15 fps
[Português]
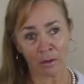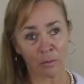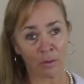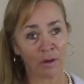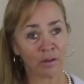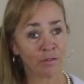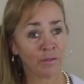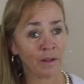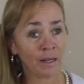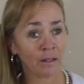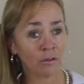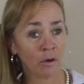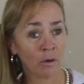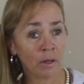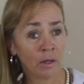E o
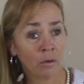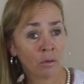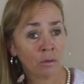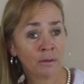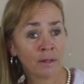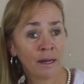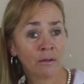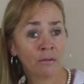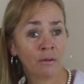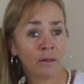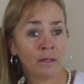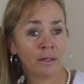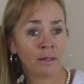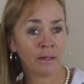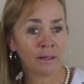resveratrol é encontrado
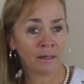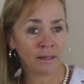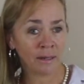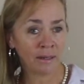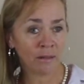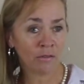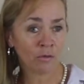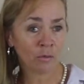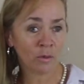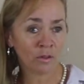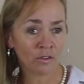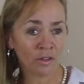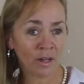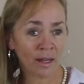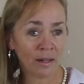em grandes
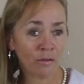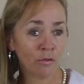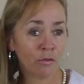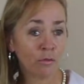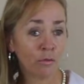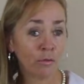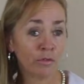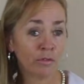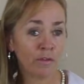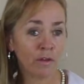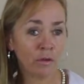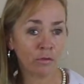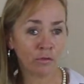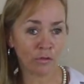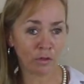quantidades nos
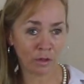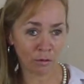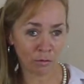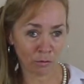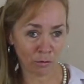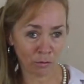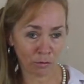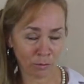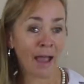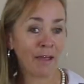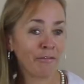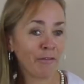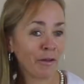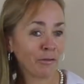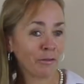vinhos tintos.
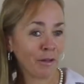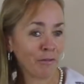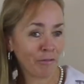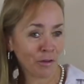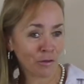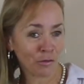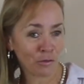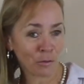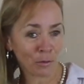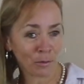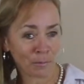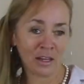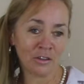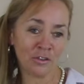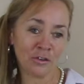Aí vem o defensor
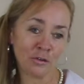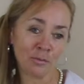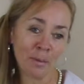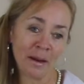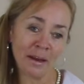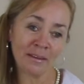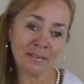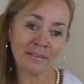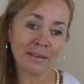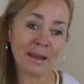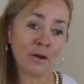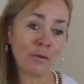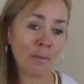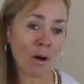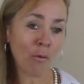e diz: "Mas
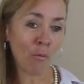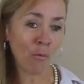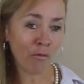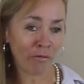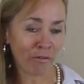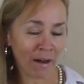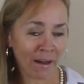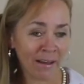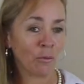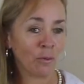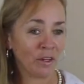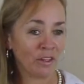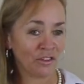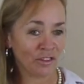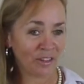tem uma uva
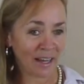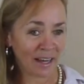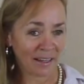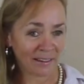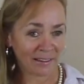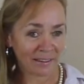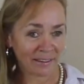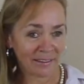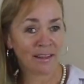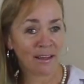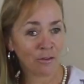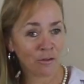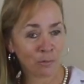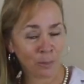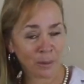originária da
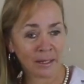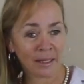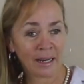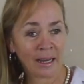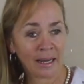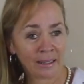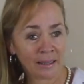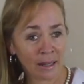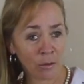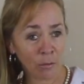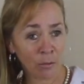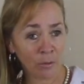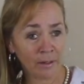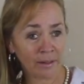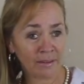Espanha na
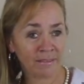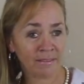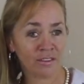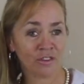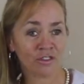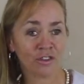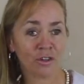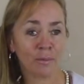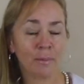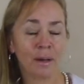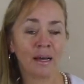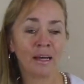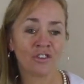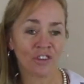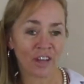Catalunha que se
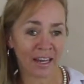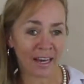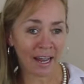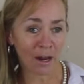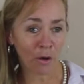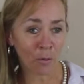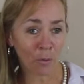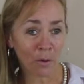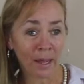chama charelo